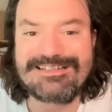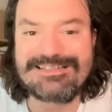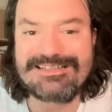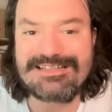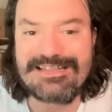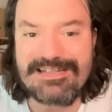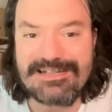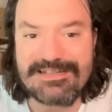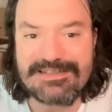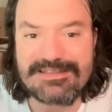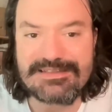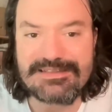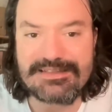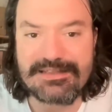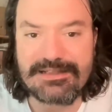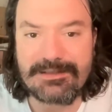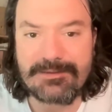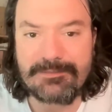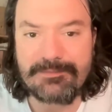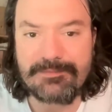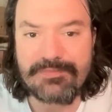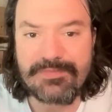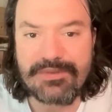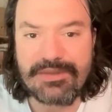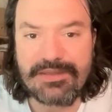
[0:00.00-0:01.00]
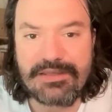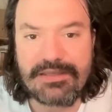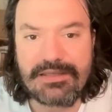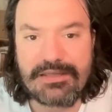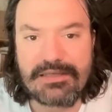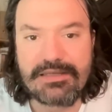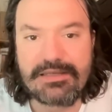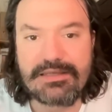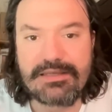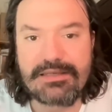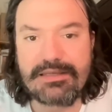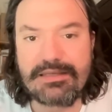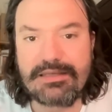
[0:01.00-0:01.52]
serca.
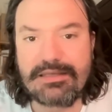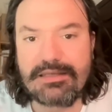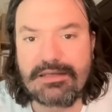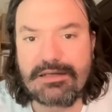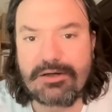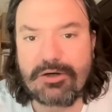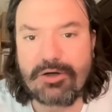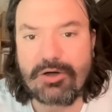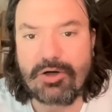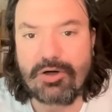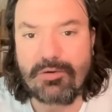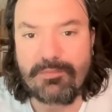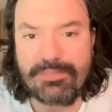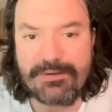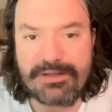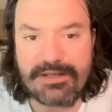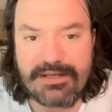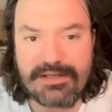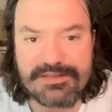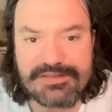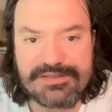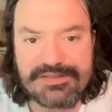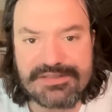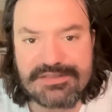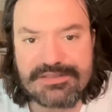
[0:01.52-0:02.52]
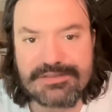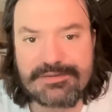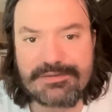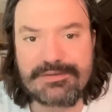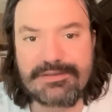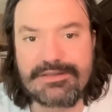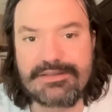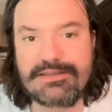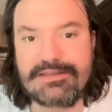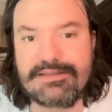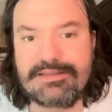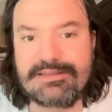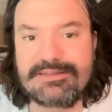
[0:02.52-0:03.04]
E, obraz
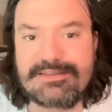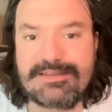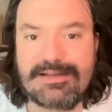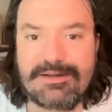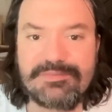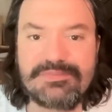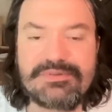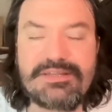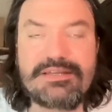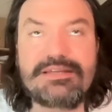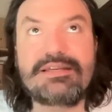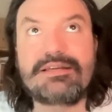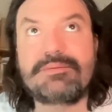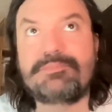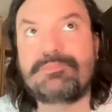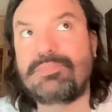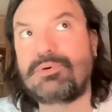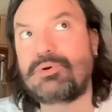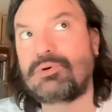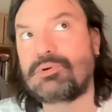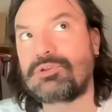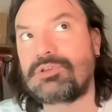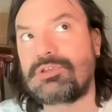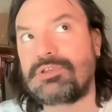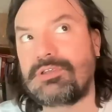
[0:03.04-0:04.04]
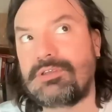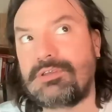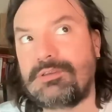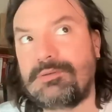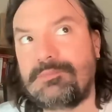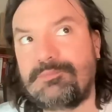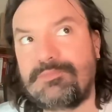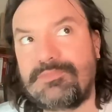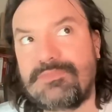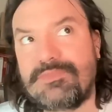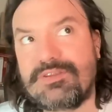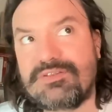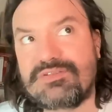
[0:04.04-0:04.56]
e, tamtej
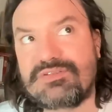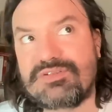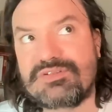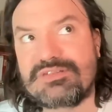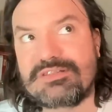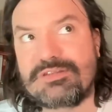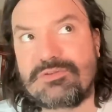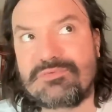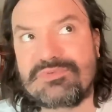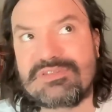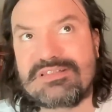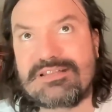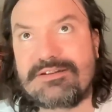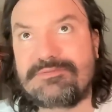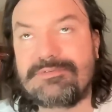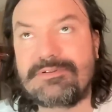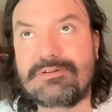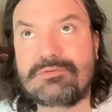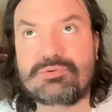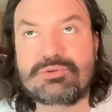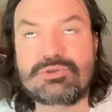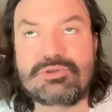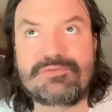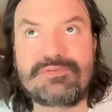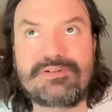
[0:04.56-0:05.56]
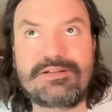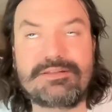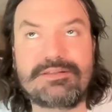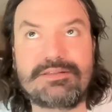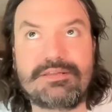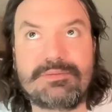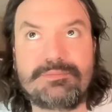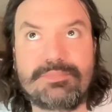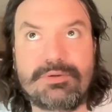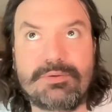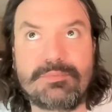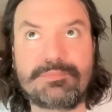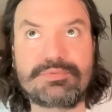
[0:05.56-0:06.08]
epoki został
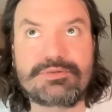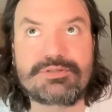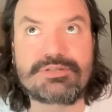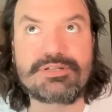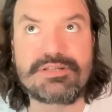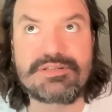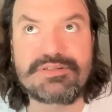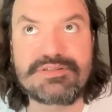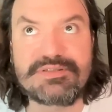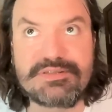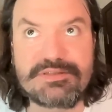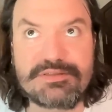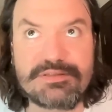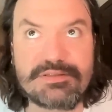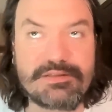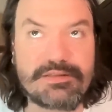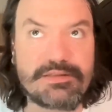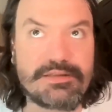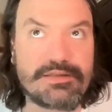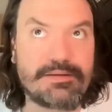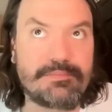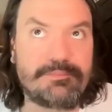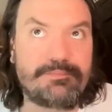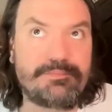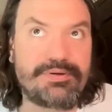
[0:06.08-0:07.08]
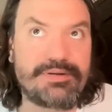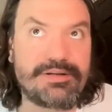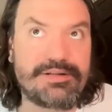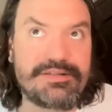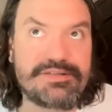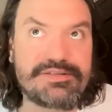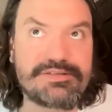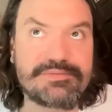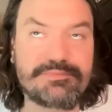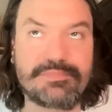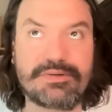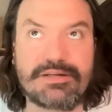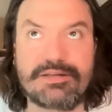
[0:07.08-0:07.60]
zafałszowany poprzez e,
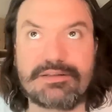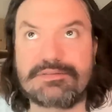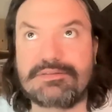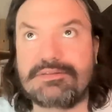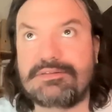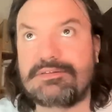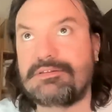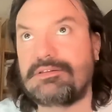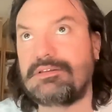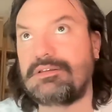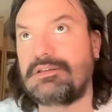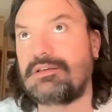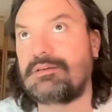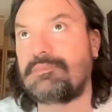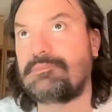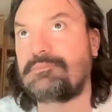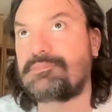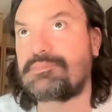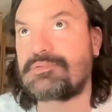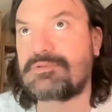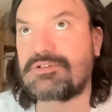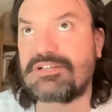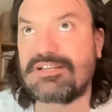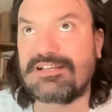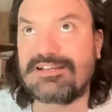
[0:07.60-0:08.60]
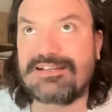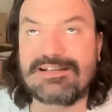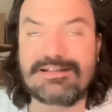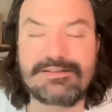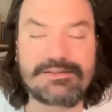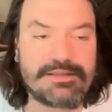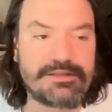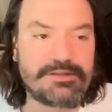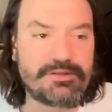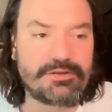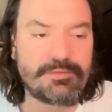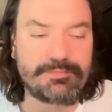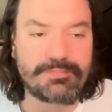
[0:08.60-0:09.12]
pryzmat
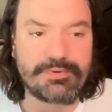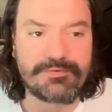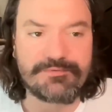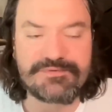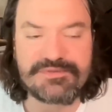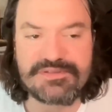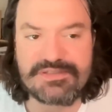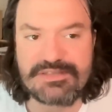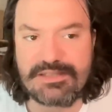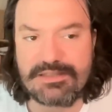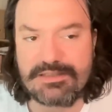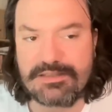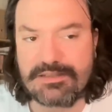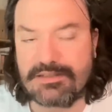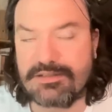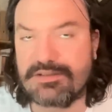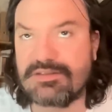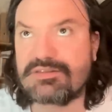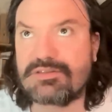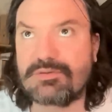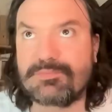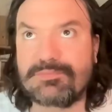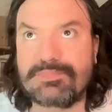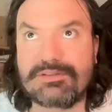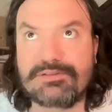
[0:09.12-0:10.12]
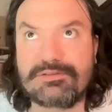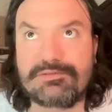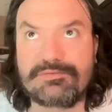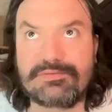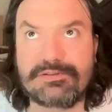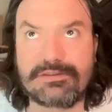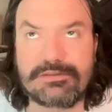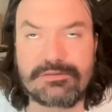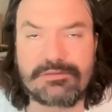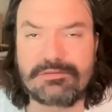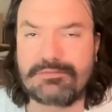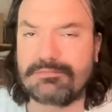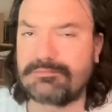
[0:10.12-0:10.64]
przegranego powstania
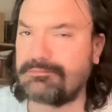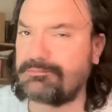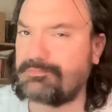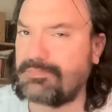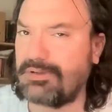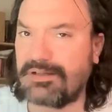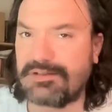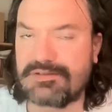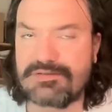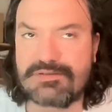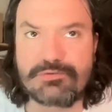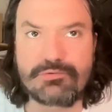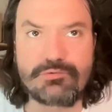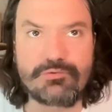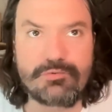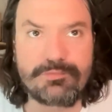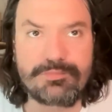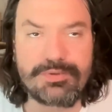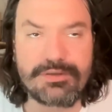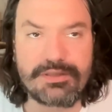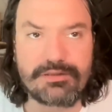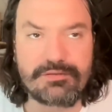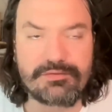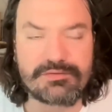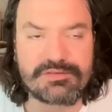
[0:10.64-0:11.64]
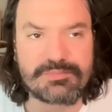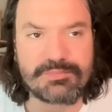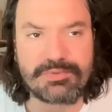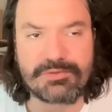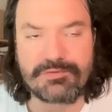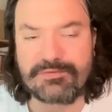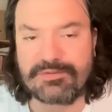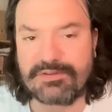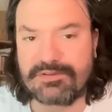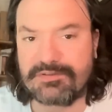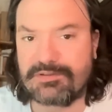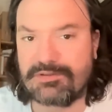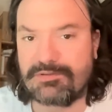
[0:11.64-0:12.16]
listopadowego, bardzo głupiego,
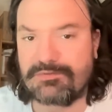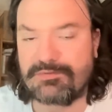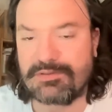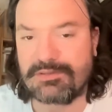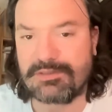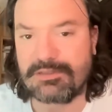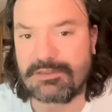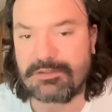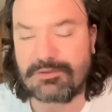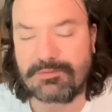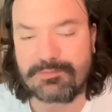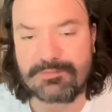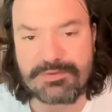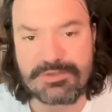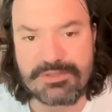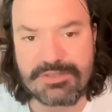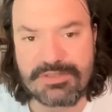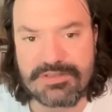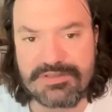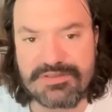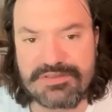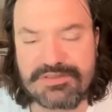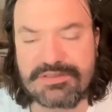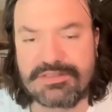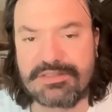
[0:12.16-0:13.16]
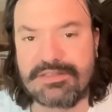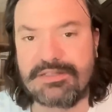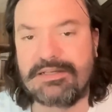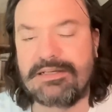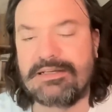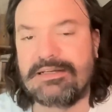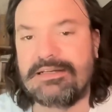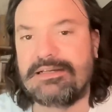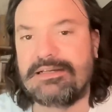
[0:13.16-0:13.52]
sprowokowanego przez